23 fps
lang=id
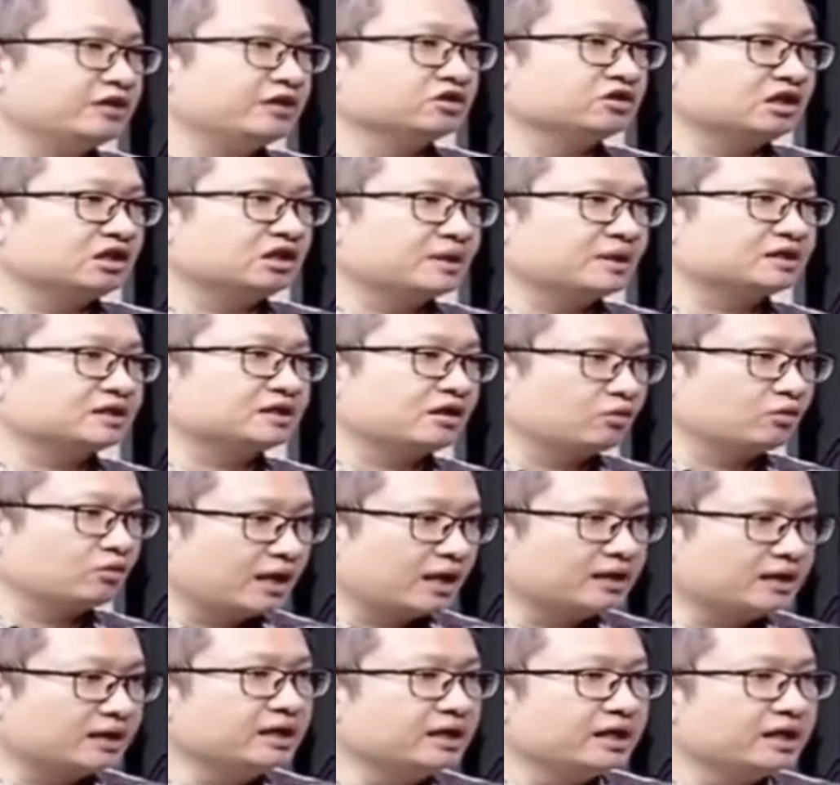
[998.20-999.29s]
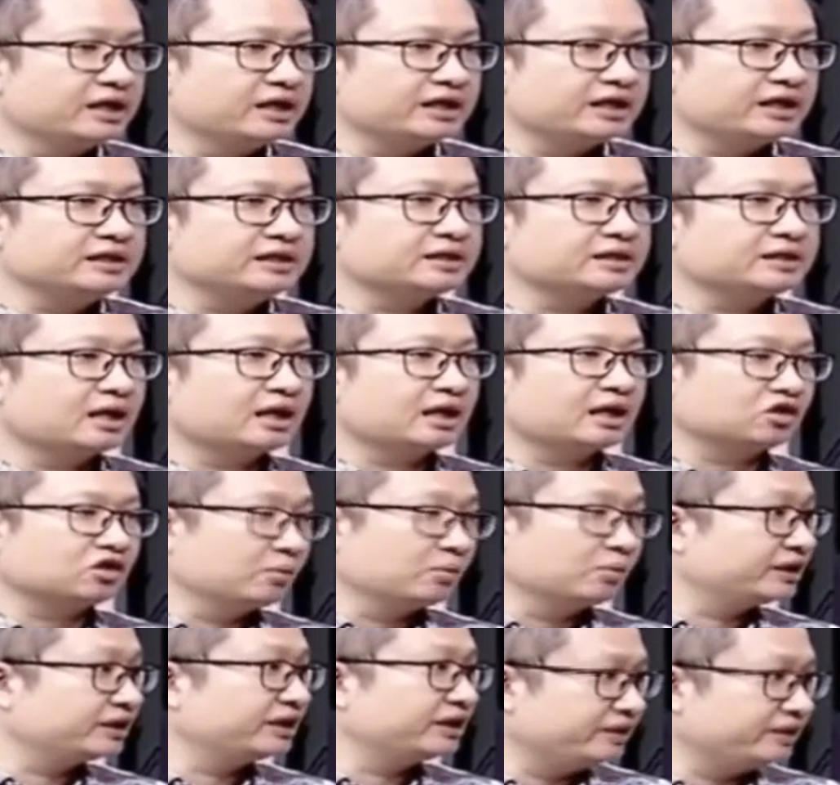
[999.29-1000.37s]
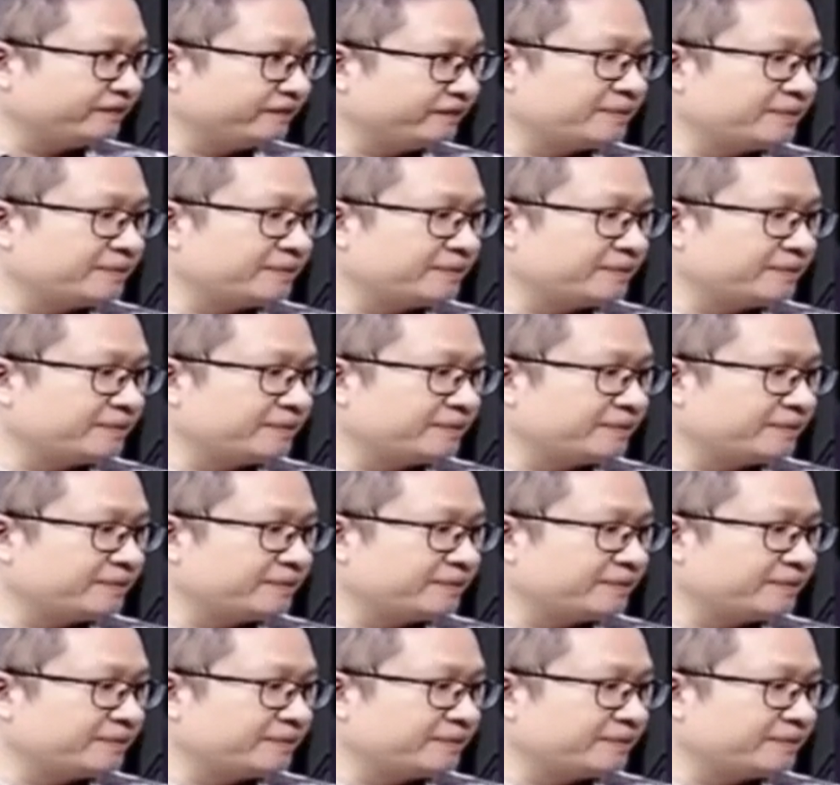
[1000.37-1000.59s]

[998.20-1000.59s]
dan juga pasar uang, okay. ini sangat kompetitif